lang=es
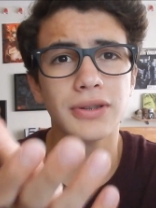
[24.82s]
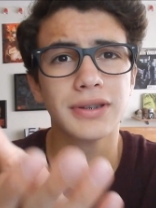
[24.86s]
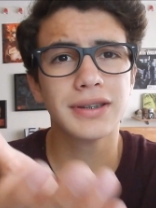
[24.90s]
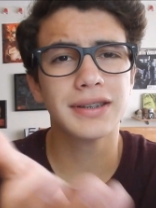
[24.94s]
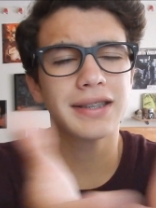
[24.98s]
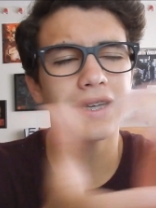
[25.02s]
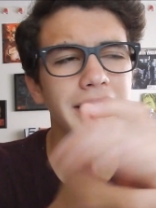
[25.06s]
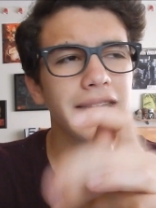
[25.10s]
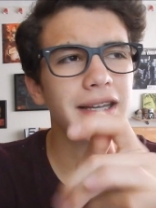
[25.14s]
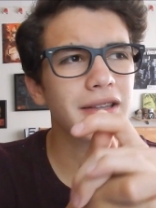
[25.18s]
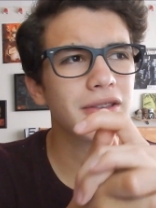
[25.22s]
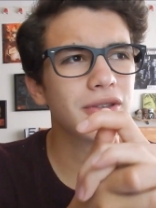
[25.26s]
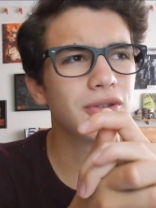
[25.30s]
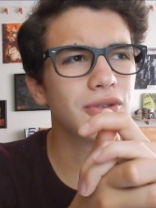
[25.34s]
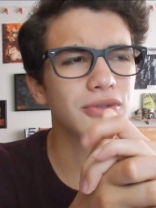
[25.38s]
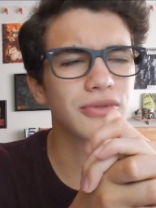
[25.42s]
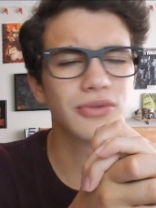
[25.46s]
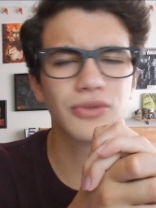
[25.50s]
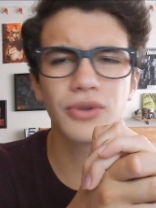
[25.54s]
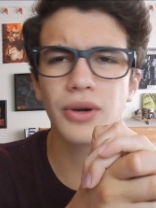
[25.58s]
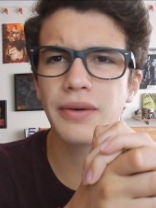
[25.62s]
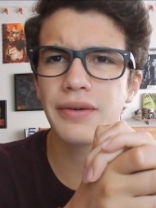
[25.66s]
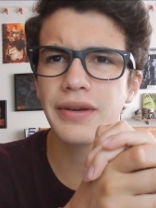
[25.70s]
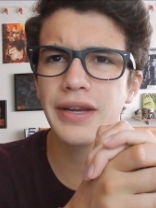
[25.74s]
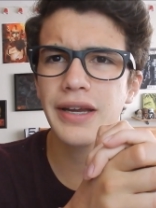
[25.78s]
nos está yendo?
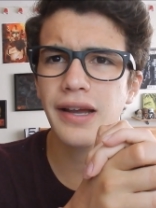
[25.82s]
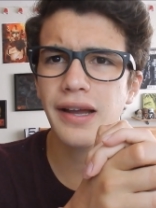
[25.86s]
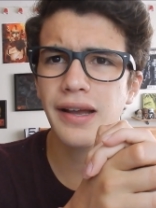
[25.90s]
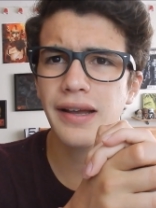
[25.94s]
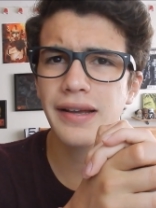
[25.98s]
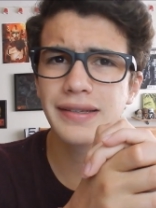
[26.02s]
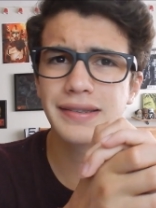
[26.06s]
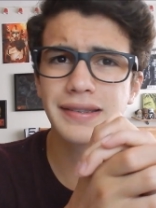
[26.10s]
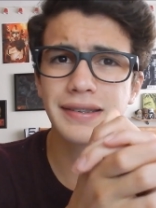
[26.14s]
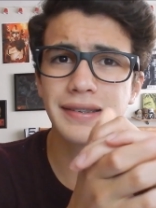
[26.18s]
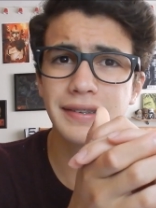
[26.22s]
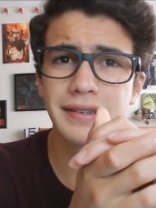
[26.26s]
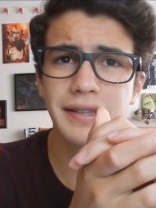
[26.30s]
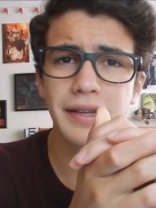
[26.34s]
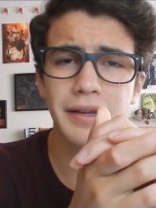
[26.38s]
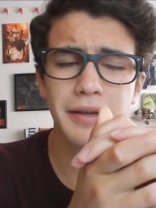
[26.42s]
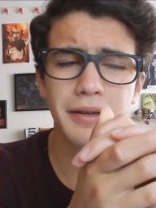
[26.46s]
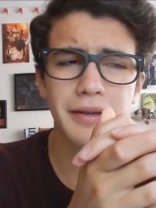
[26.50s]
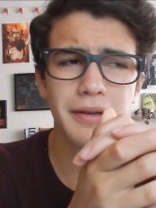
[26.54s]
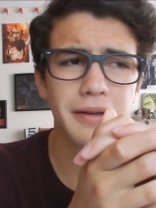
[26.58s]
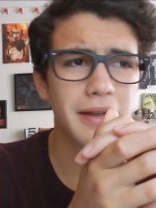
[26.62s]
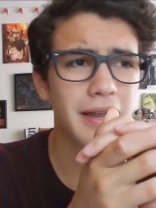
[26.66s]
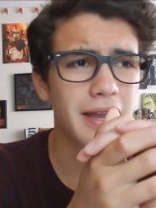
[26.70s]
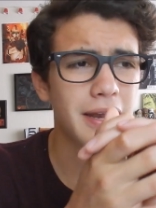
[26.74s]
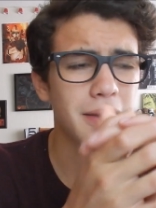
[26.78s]
¿Todavía
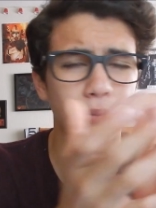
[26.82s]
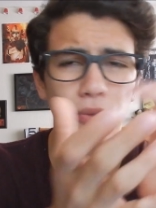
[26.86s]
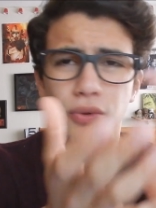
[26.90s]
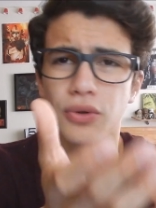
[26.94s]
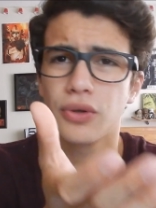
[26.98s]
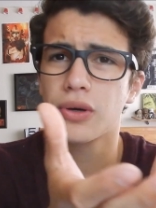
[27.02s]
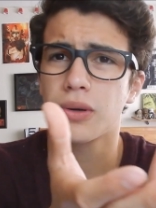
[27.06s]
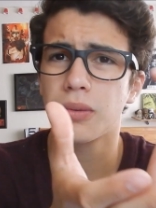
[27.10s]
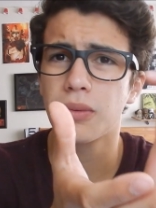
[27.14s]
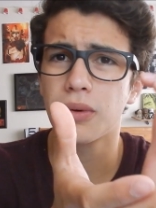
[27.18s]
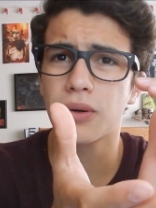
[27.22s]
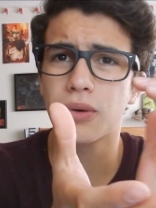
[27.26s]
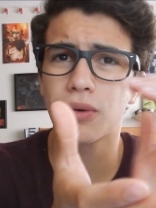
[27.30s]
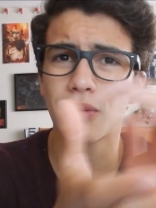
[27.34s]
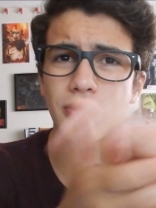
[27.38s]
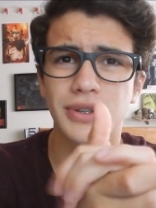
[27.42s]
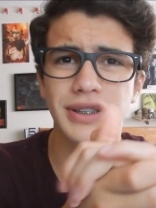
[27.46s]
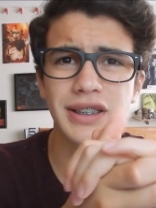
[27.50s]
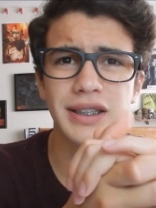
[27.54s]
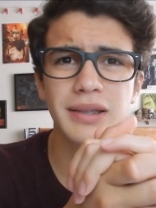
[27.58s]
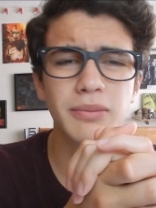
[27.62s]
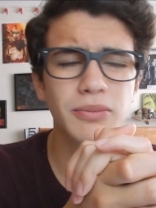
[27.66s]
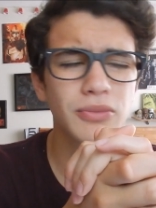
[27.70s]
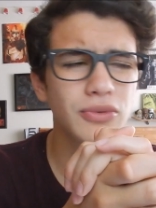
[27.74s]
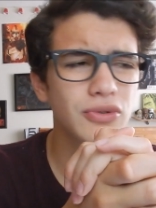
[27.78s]
existe el mundo como lo
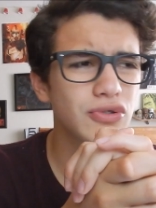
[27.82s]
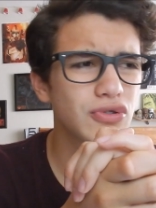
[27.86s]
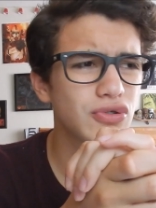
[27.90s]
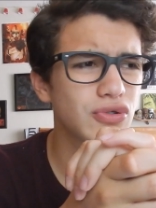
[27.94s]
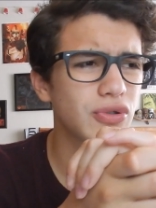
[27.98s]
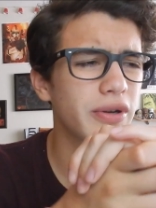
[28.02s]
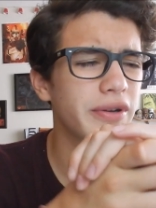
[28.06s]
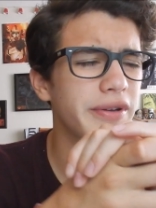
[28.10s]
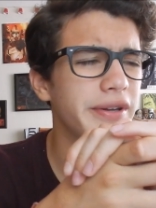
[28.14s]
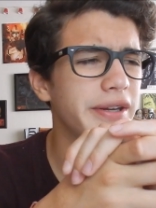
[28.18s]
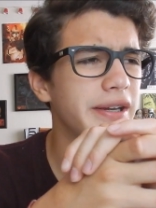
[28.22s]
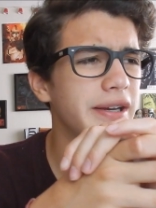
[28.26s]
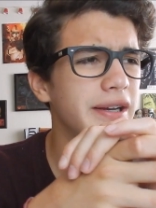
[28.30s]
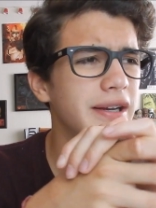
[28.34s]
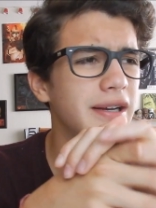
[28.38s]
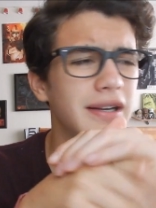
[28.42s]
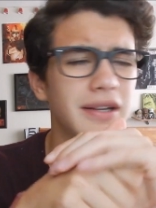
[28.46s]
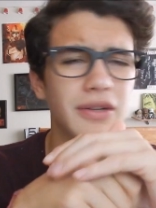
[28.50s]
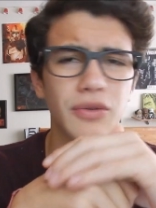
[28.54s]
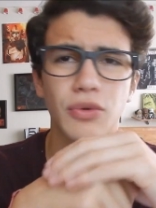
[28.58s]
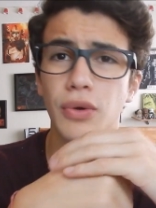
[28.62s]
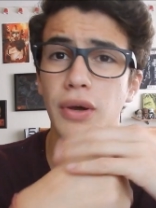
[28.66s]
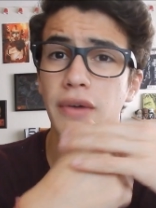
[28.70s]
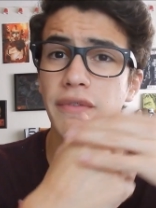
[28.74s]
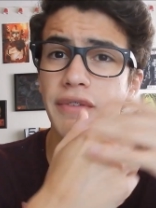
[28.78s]
conocemos?
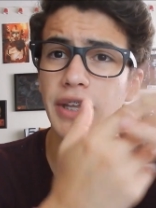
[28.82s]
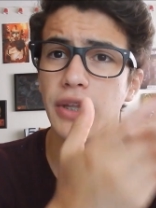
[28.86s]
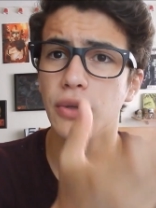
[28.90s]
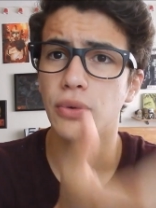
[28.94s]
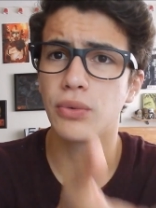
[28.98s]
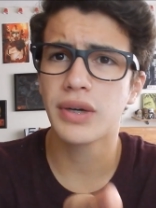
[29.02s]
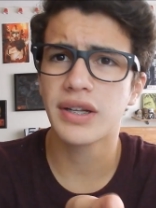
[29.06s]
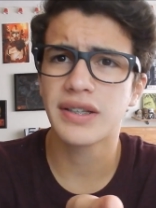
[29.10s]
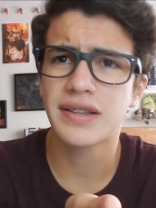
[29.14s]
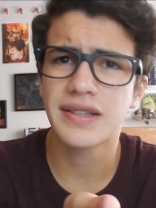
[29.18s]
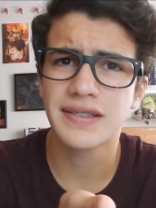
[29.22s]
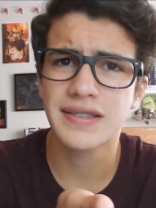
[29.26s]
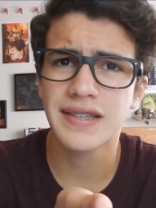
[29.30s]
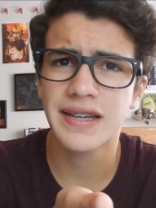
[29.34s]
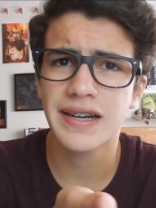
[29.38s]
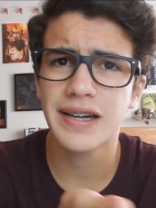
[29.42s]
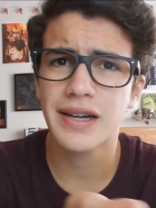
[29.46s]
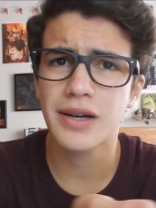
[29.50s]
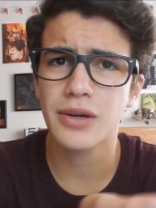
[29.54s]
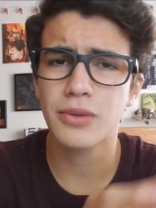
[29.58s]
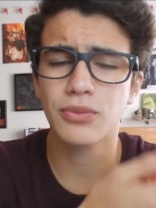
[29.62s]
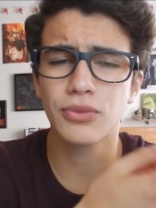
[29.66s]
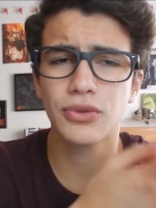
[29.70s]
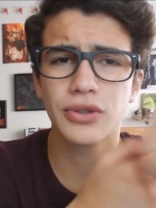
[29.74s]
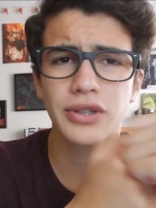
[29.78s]
¿Todavía no ha habido una tercera
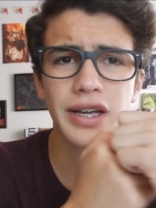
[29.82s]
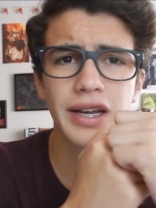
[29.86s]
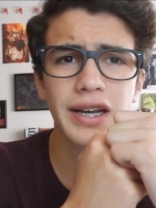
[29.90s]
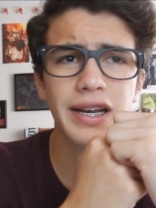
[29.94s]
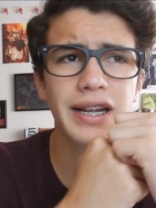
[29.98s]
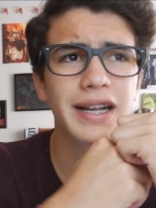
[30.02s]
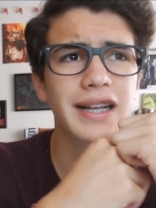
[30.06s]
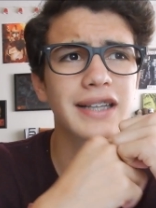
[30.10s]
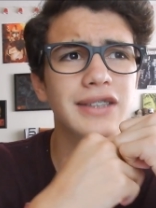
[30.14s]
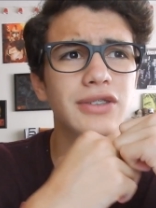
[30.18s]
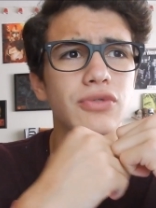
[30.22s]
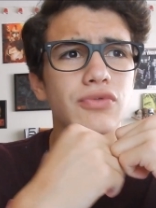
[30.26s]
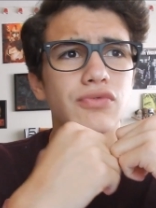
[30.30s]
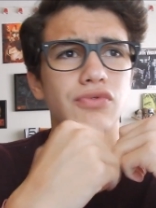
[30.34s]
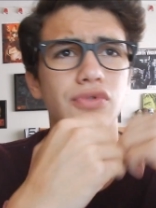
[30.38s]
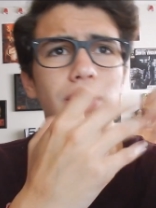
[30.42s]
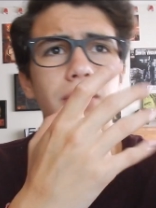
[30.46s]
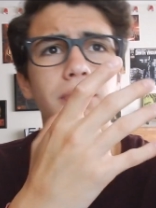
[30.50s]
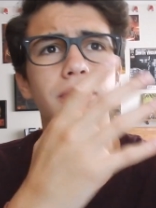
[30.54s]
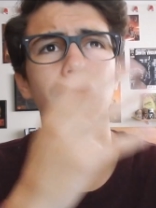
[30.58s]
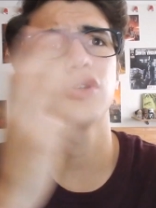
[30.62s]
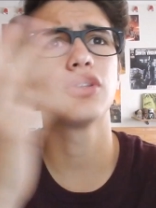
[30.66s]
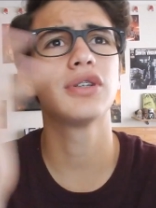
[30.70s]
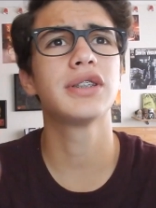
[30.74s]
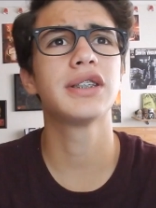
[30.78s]
guerra mundial? ¿Acaso
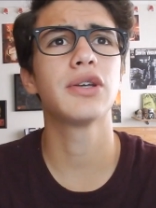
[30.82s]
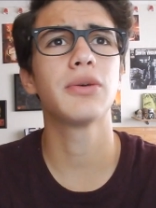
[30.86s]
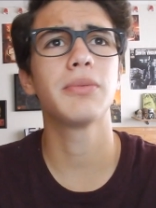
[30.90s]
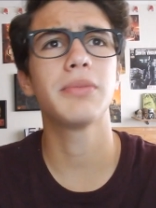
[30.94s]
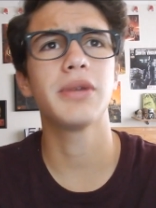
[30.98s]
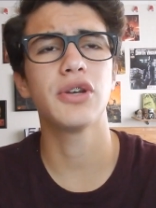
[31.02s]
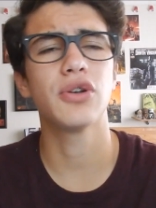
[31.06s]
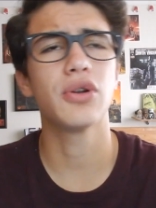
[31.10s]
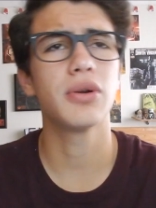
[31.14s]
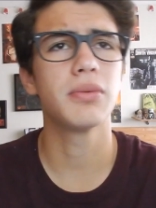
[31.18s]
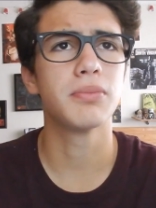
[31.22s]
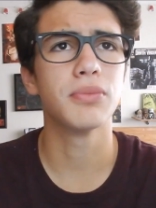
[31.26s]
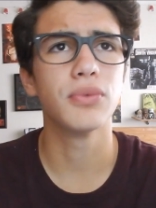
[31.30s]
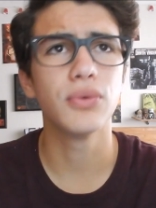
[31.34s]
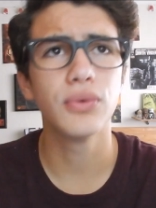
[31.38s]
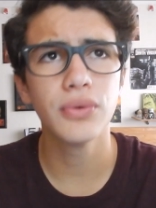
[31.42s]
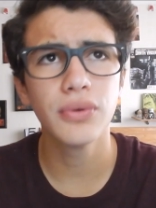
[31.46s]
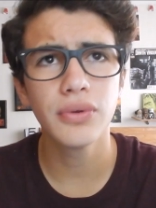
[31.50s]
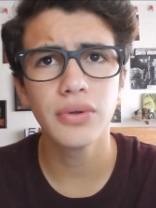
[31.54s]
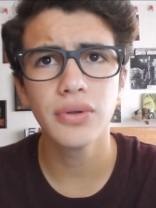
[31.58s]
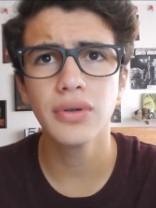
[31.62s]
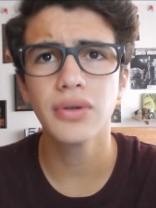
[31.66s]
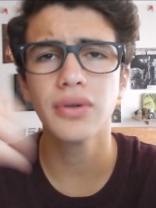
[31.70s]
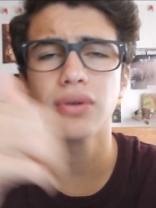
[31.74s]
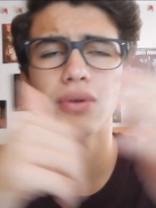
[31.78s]
Trump no se dominó el mundo?